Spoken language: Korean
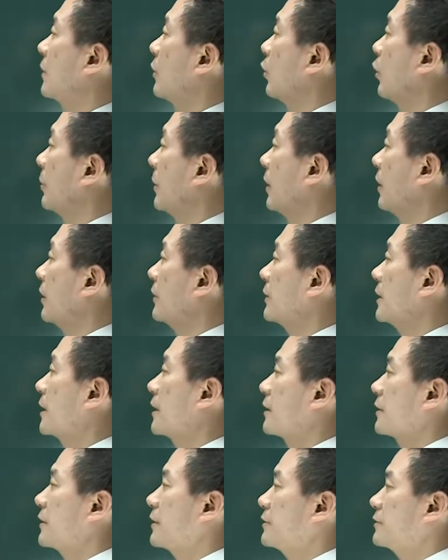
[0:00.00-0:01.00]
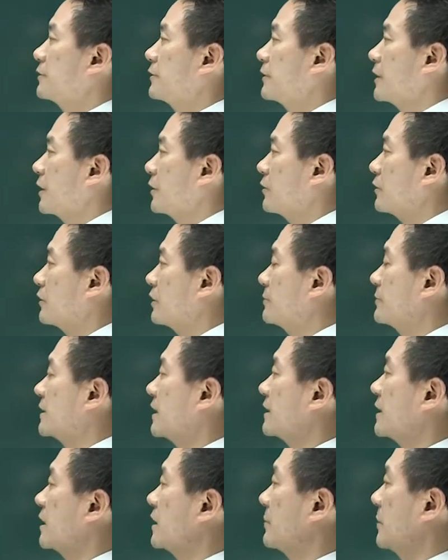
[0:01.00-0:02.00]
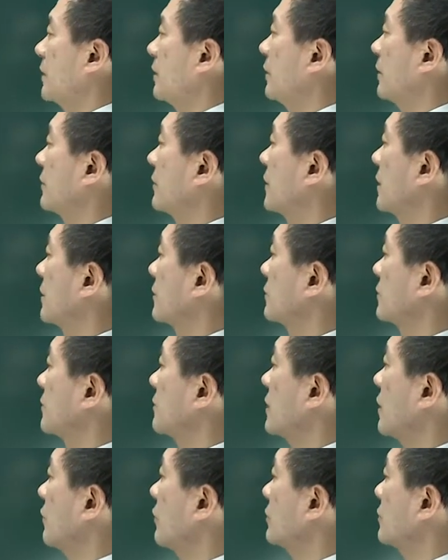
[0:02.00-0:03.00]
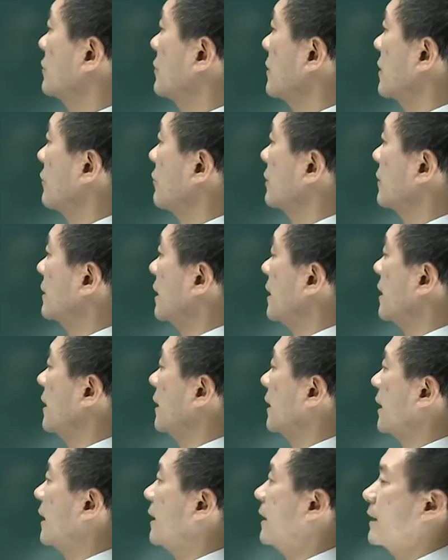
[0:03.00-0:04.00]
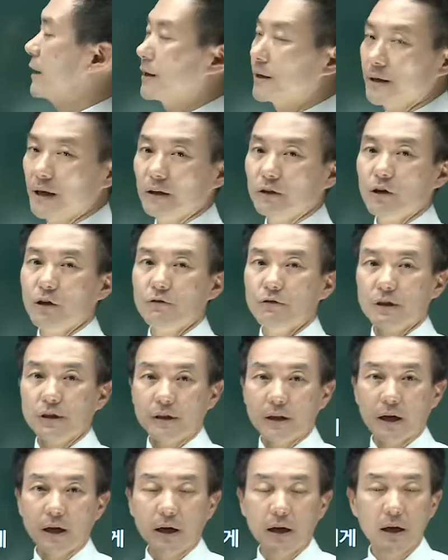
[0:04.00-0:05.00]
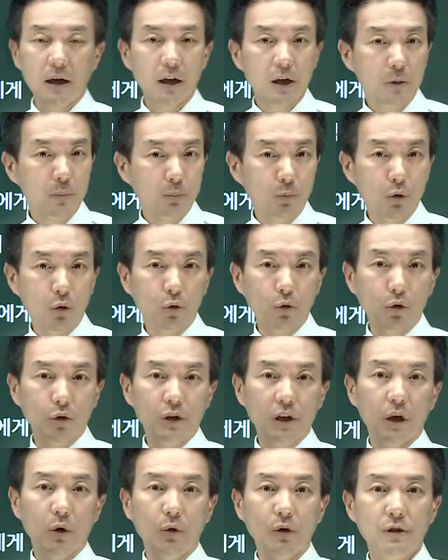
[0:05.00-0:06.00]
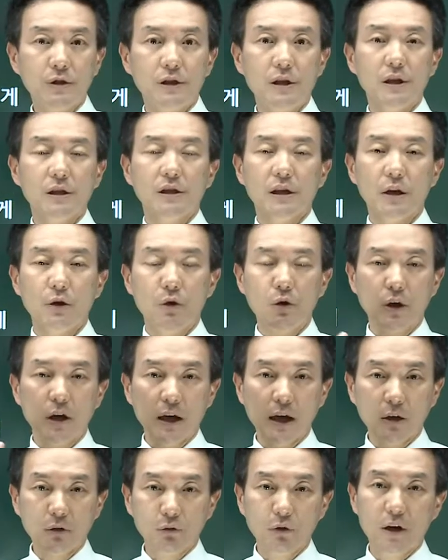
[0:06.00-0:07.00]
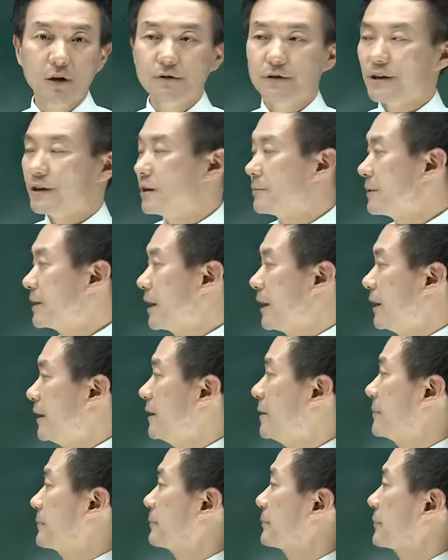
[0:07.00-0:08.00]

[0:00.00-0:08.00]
5번 설정행위로 금지하지 않으면 전세권 전세권 타인에게 양도할 수 있다. 물권이라 원칙 자유롭게 양도할 수 있습니다.